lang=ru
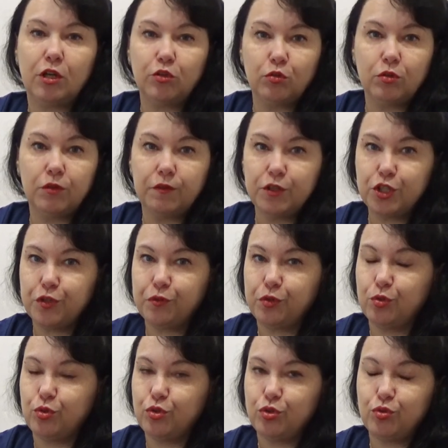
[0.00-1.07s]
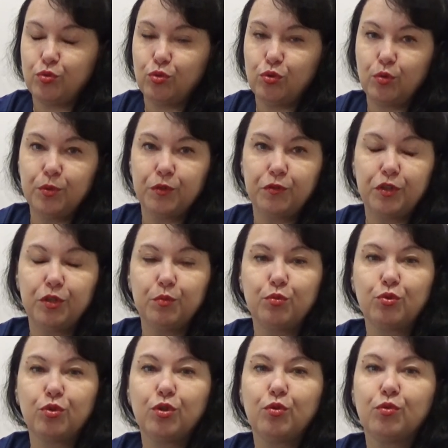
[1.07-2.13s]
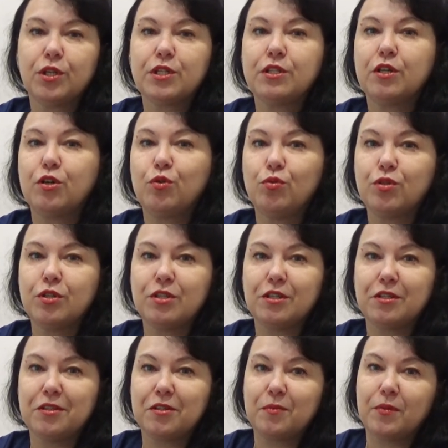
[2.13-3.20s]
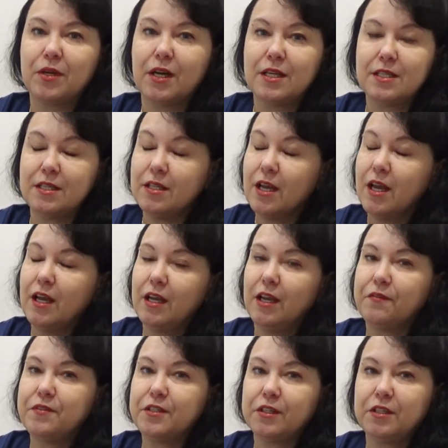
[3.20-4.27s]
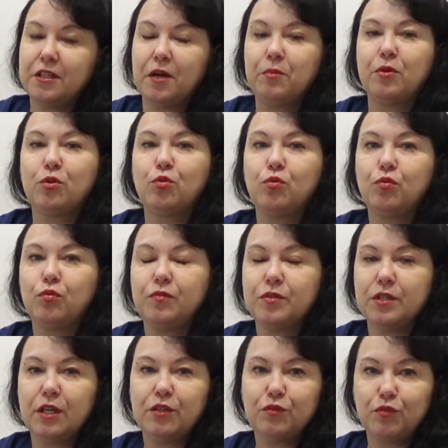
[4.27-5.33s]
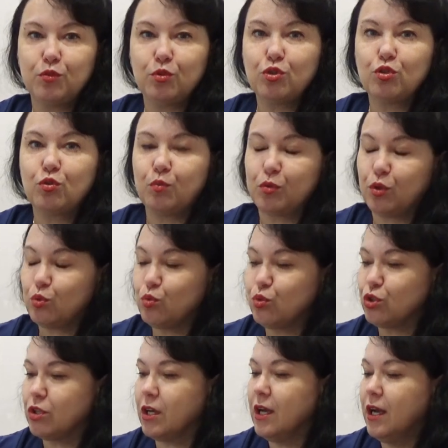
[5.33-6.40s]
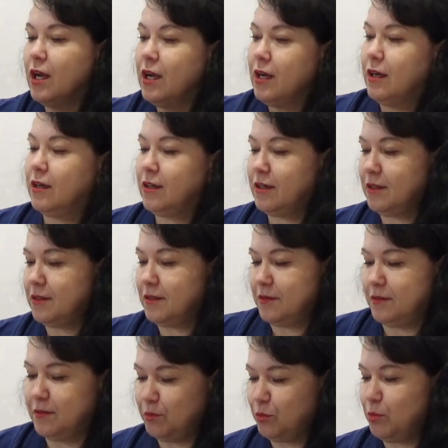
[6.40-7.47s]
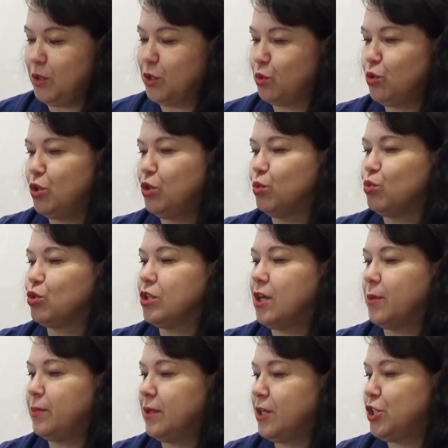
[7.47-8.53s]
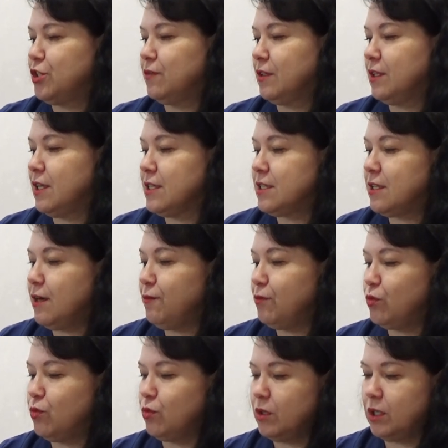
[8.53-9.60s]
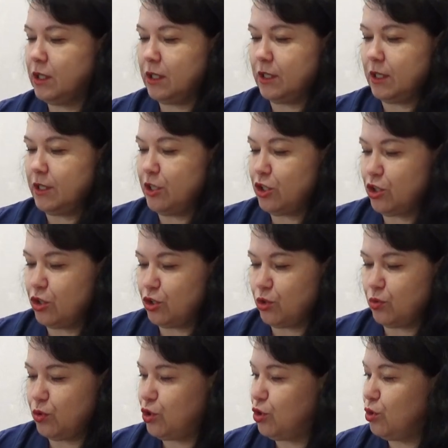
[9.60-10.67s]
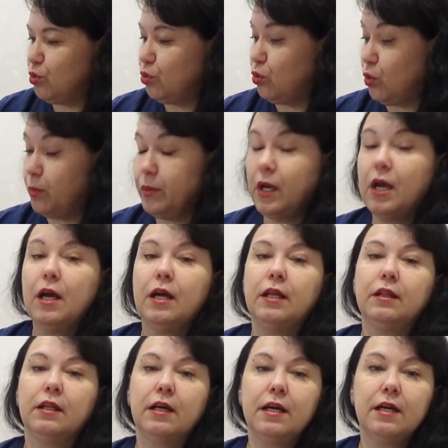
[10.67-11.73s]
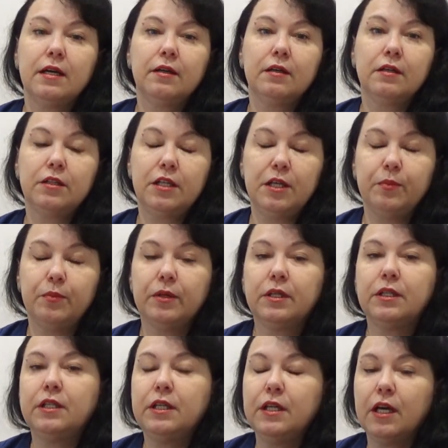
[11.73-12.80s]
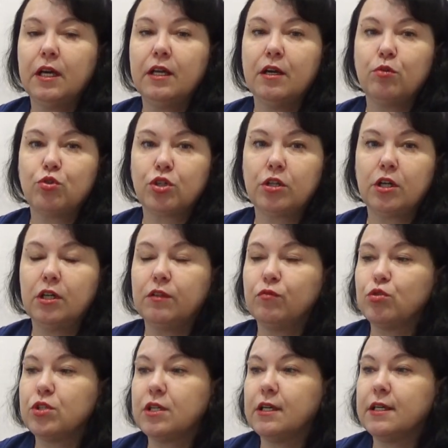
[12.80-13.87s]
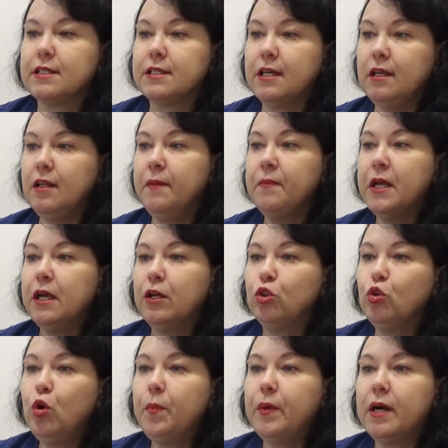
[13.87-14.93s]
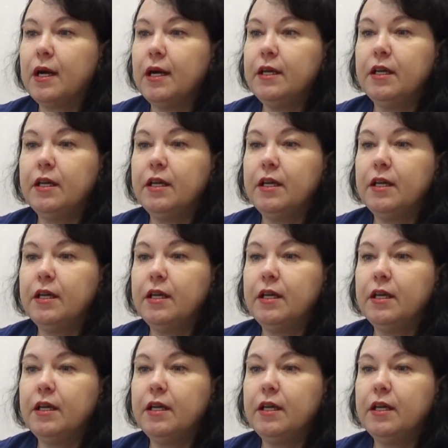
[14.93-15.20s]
«Радуга вышивки». Очень удобно. В Оренбурге у нас находится этот магазин. Я всегда могу взять все, что мне нужно. А, мне не нужно оплачивать доставку. Это, конечно же, очень удобно. На «Три богатыря» я уже канву заказала. Но пока